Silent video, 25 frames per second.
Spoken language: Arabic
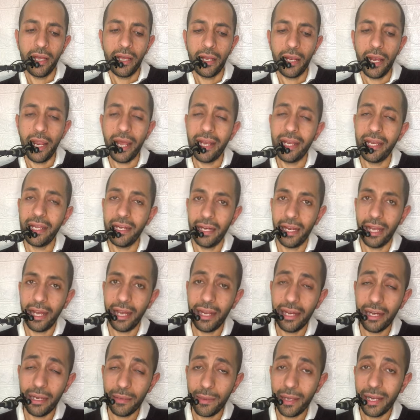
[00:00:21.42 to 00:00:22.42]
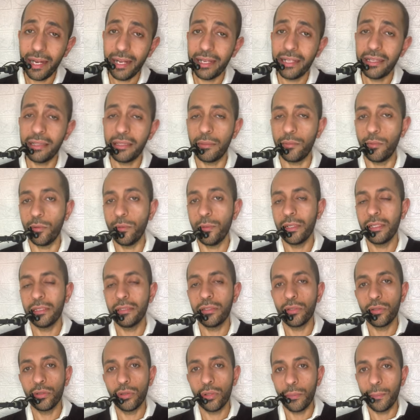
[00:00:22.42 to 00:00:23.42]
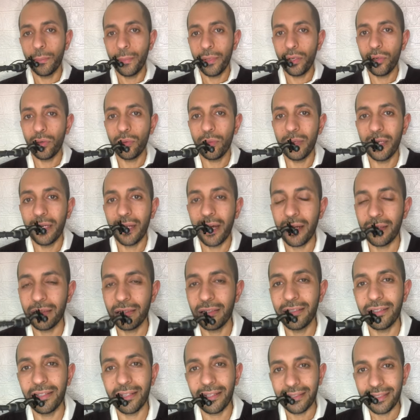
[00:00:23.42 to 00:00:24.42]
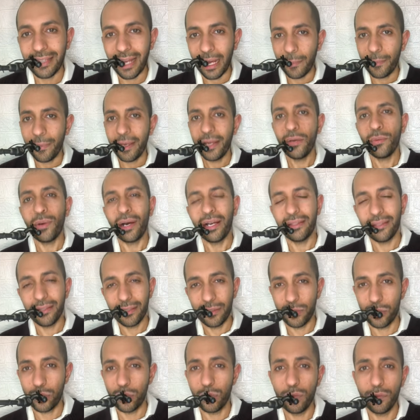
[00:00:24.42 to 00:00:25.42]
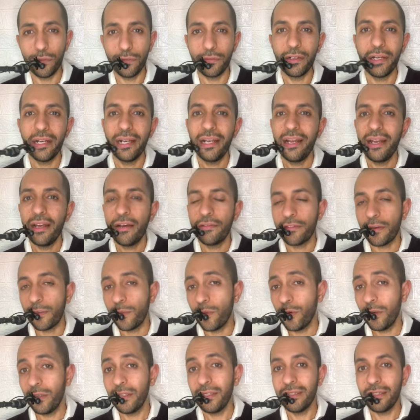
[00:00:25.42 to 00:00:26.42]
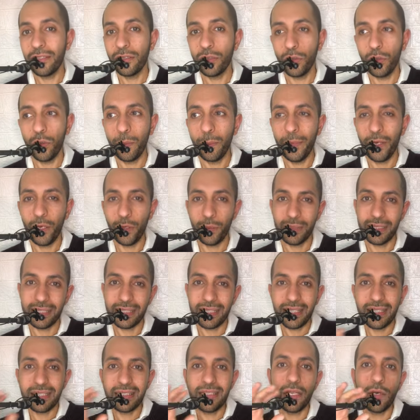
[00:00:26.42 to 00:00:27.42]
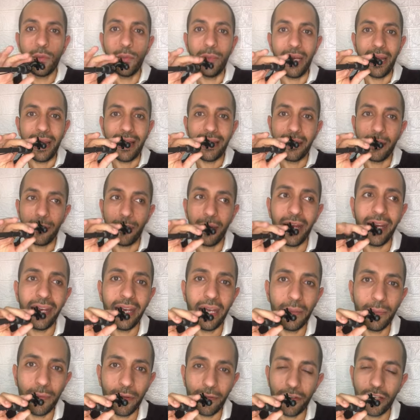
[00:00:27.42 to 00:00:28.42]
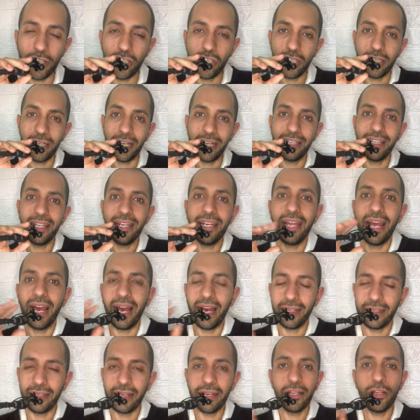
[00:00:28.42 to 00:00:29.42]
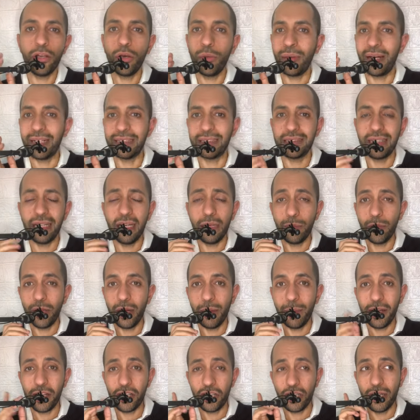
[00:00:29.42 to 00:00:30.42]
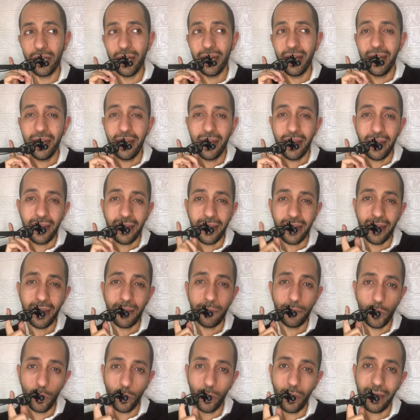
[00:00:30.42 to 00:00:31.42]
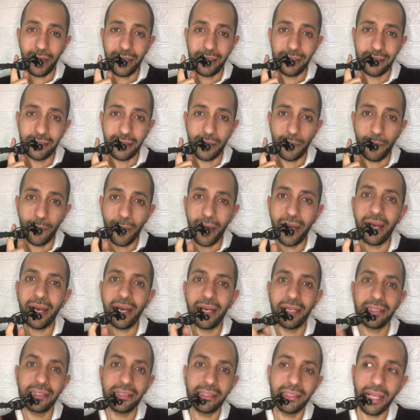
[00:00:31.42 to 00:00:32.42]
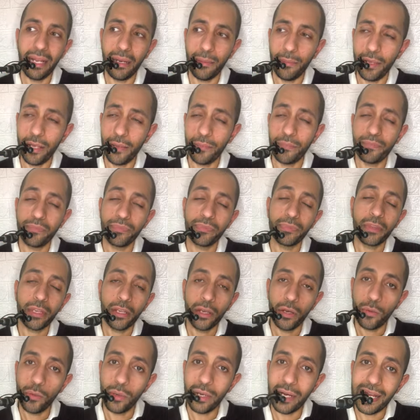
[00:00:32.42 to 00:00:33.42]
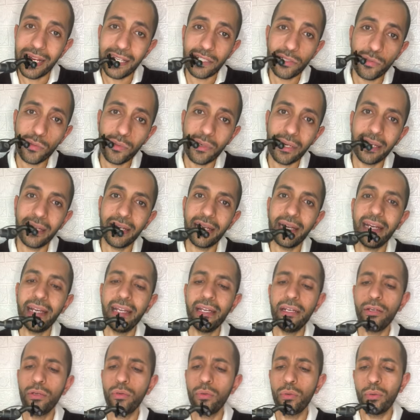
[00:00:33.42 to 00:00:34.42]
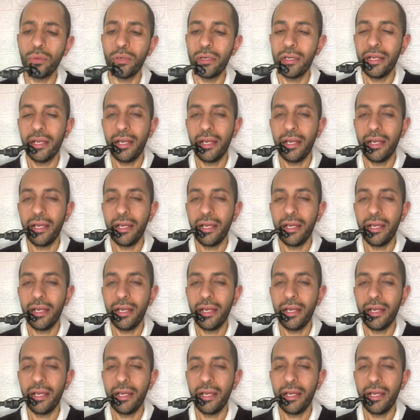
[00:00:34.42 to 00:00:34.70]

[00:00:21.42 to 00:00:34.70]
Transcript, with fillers: لكن خلي بالك انت ممكن تطلب منهم ان حضرتك تعبان وعندك ظروف فممكن تطلب منهم استثناء وبالادب لكن ما ينفعش انك تنهي عقدك كده ومع السلامه وانا ماشي لانها بتؤخذ ماخذ سلبي والأسوأ انه